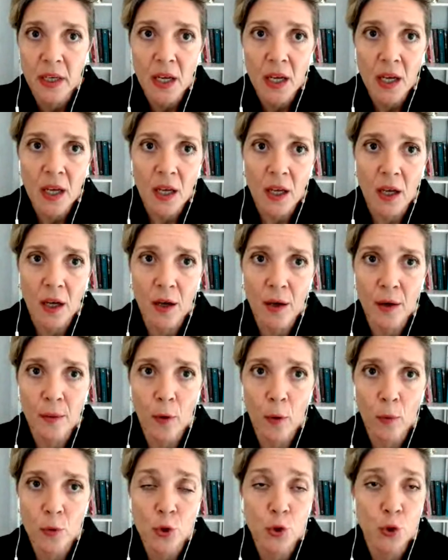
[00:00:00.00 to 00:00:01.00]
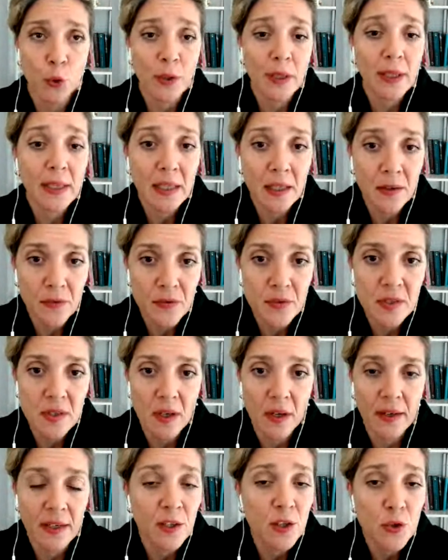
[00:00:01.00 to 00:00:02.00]
أه، ربما
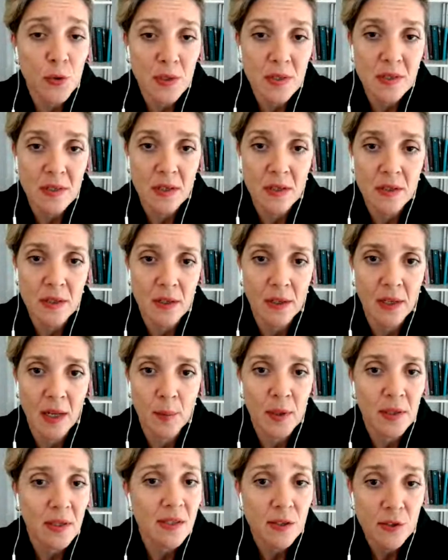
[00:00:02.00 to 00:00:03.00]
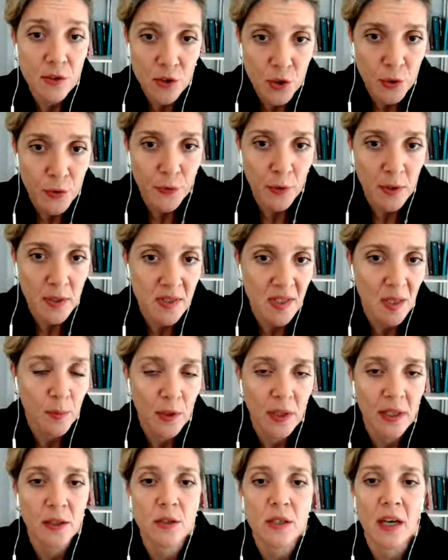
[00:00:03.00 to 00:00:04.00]
الأخبار أو
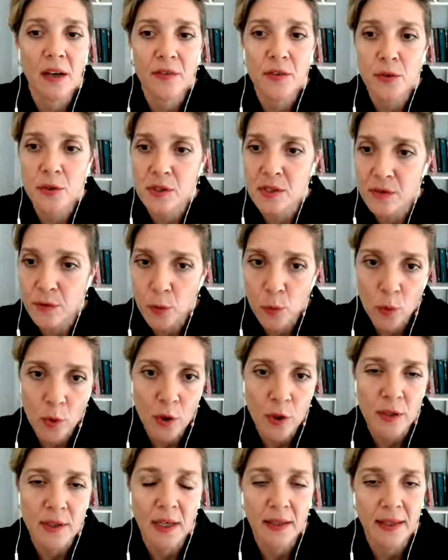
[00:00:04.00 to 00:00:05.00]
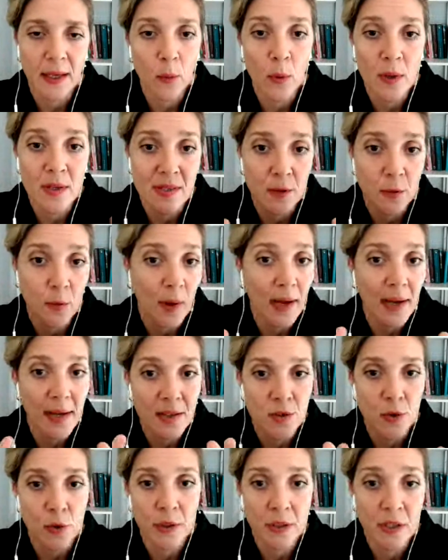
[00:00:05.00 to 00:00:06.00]
عناوين الأخبار تعطيهم
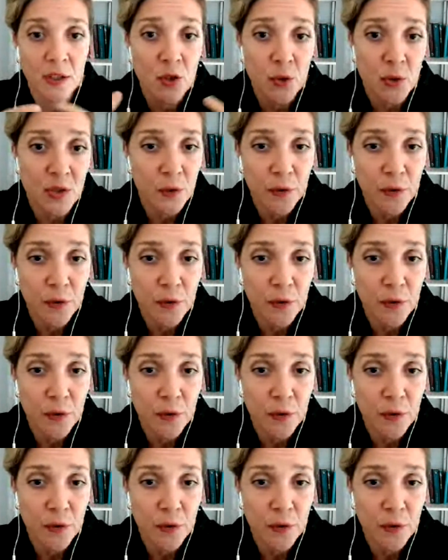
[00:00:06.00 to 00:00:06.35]
فرصة